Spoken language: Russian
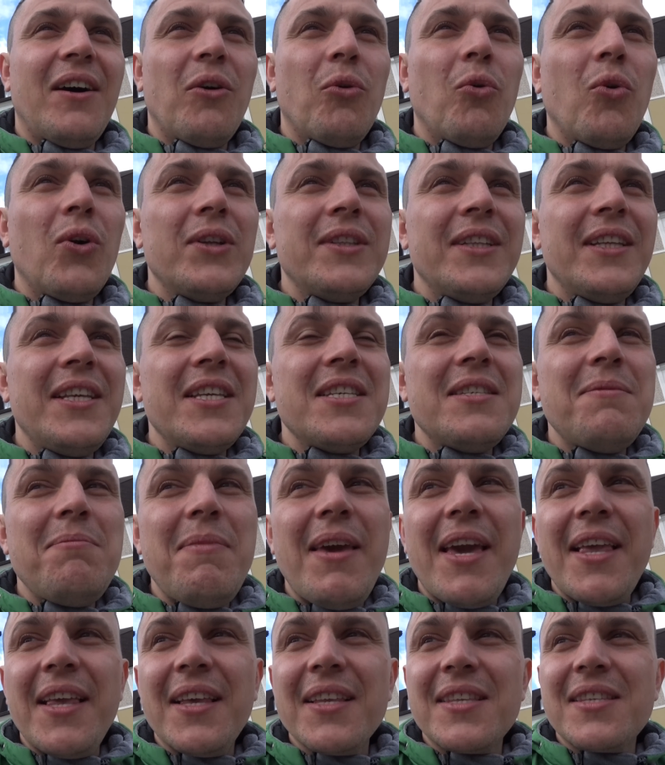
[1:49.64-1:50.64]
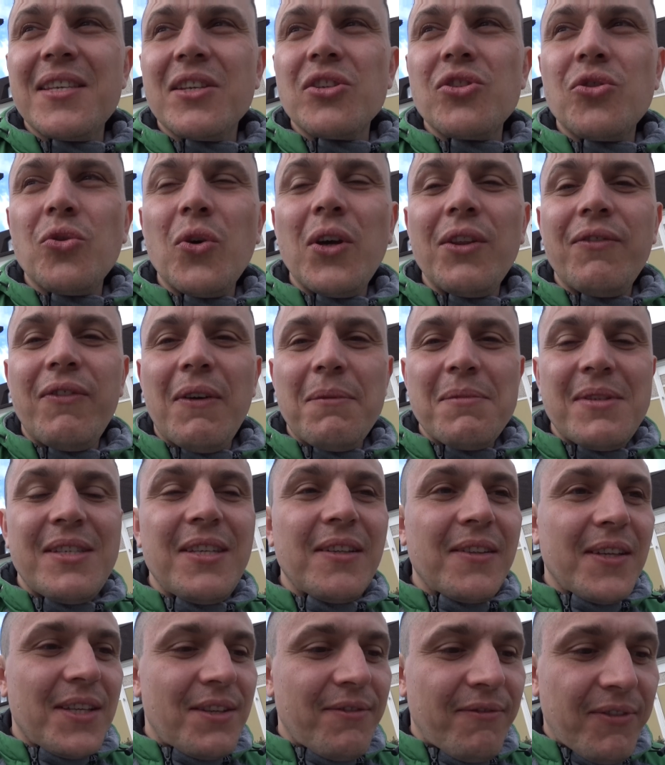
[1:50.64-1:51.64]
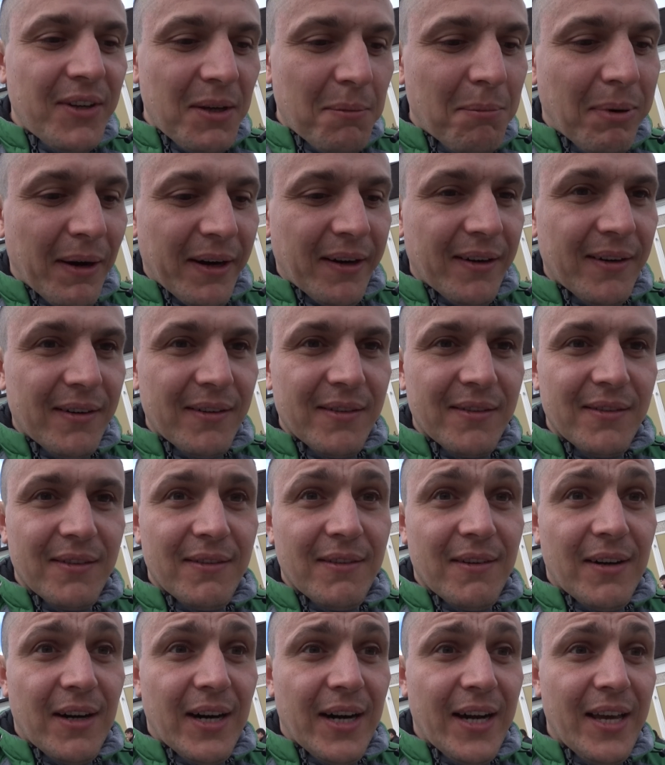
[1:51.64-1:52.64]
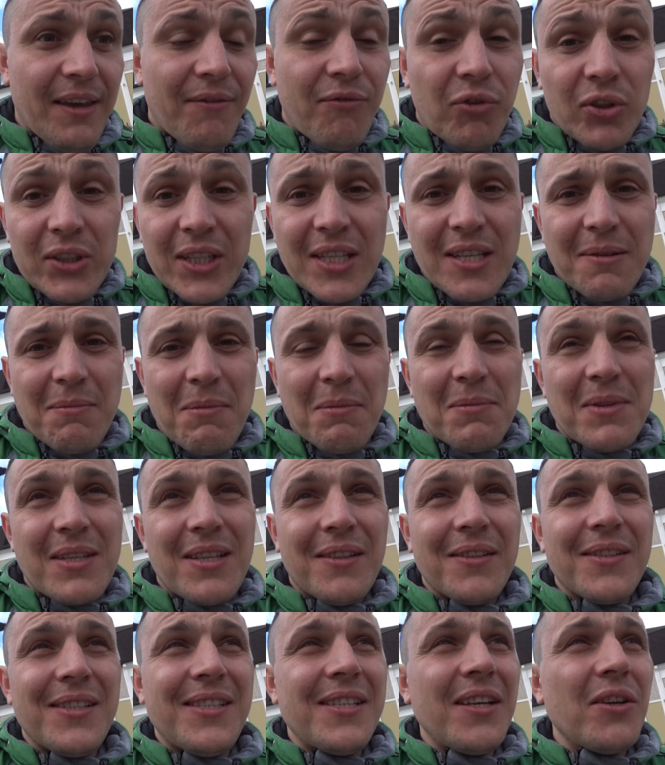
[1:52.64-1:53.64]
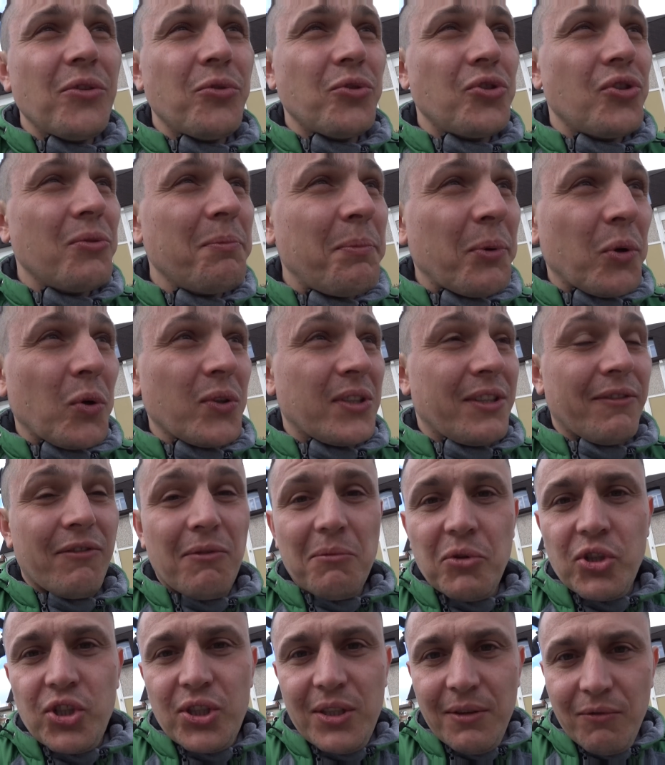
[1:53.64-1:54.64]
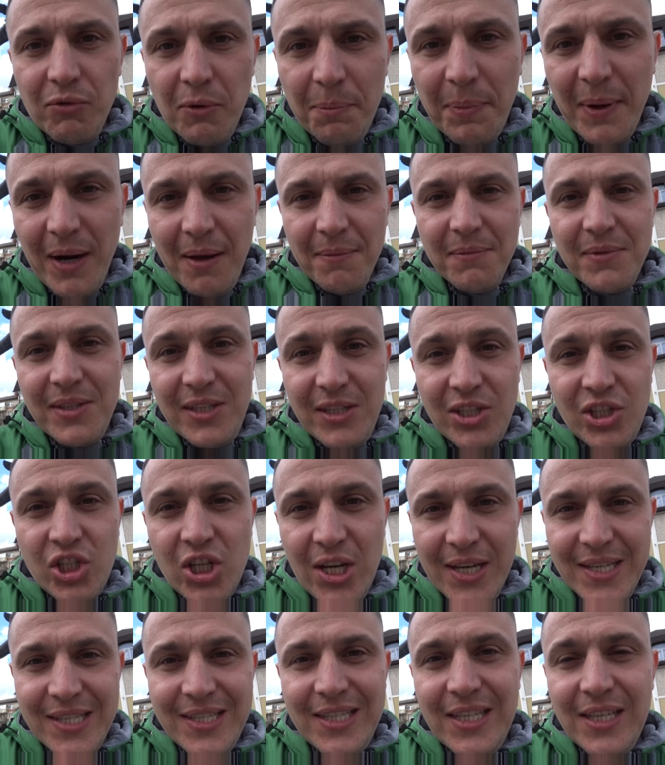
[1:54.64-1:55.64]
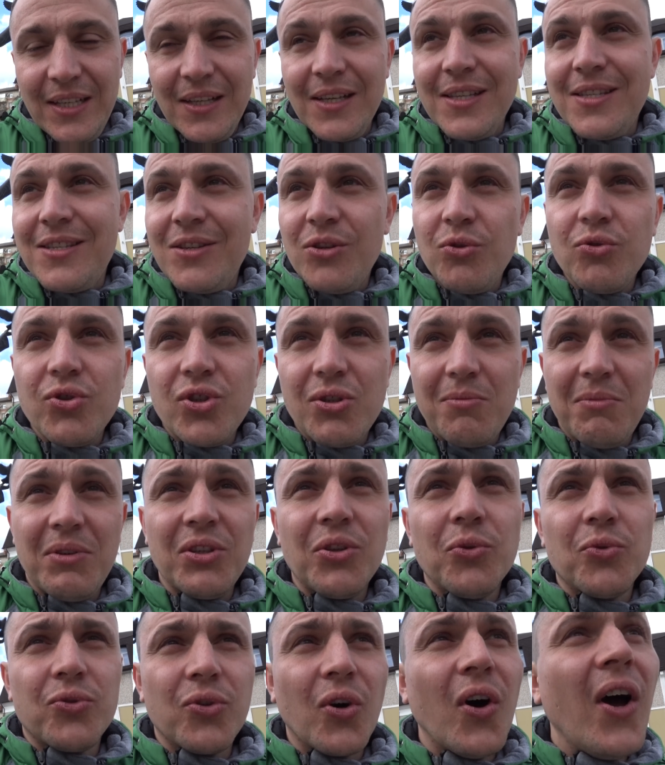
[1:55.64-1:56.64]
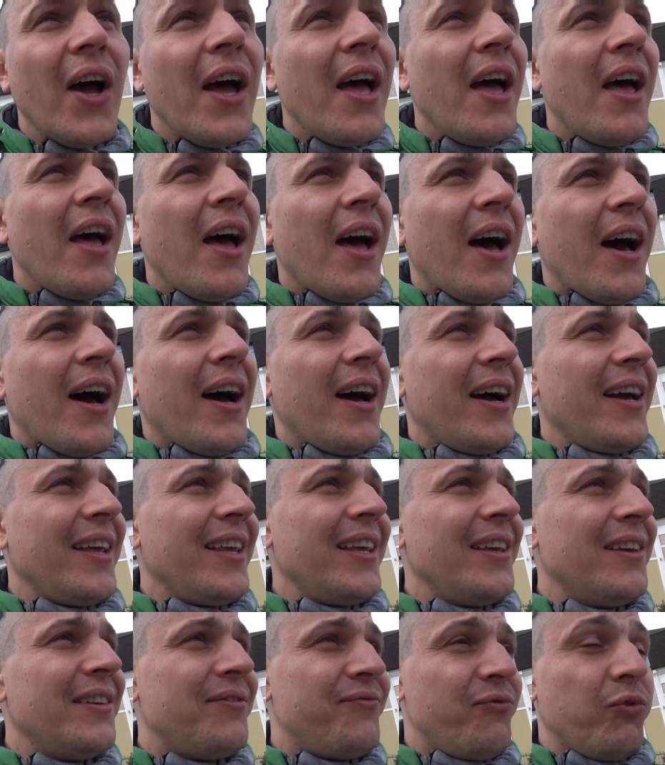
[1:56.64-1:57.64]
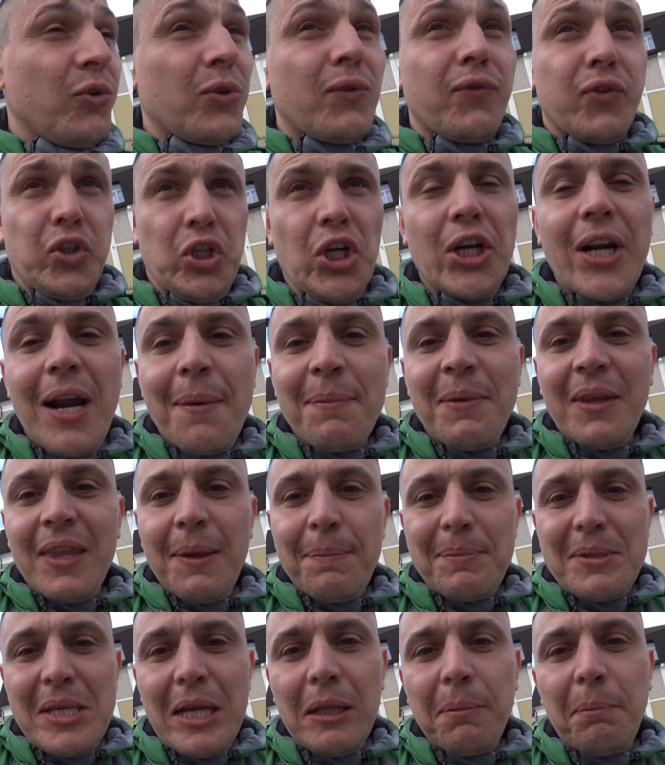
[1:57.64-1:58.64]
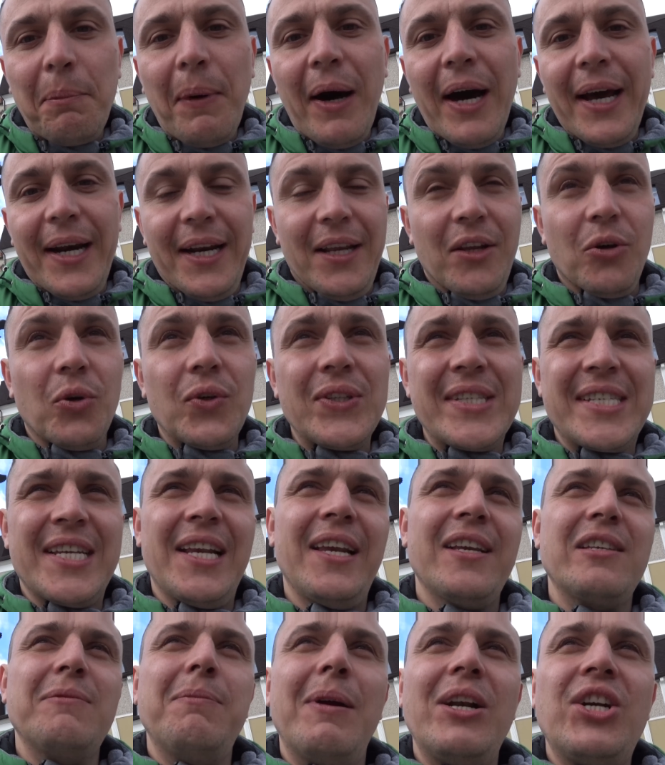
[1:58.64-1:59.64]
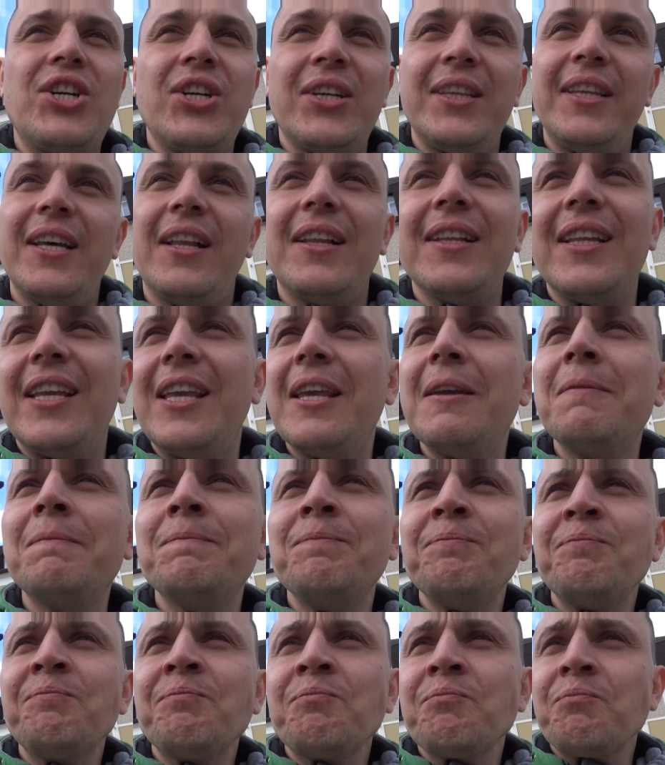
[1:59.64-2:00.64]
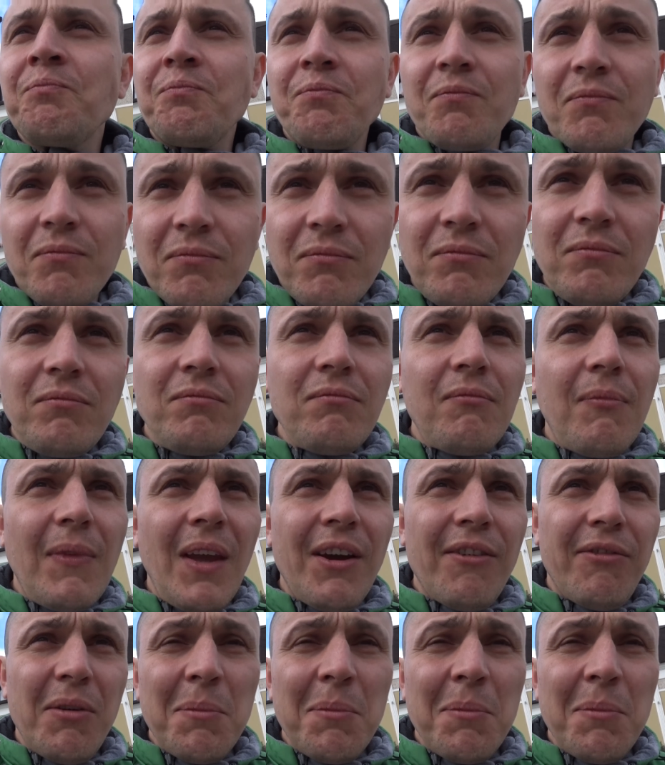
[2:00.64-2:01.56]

он изменится, стоит вам сделать выбор. А его на самом деле сделать очень просто. Вы можете его прямо сейчас сделать, сию же минуту. И вот вчера мне написал парень, он залез в большие долги в